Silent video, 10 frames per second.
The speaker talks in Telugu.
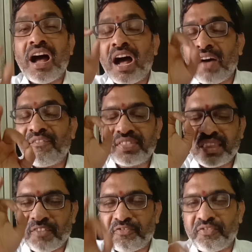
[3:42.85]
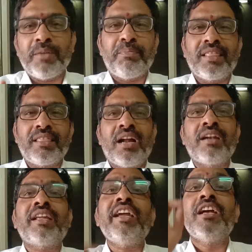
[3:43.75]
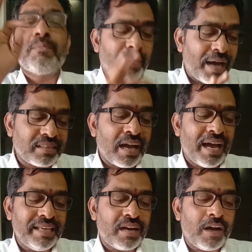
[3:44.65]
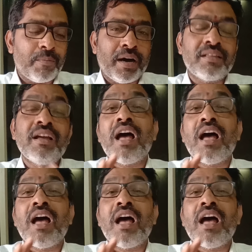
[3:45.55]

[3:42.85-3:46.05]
ఆత్రఫ్ ఈ బల్దా అంటే పాత హైదరాబాద్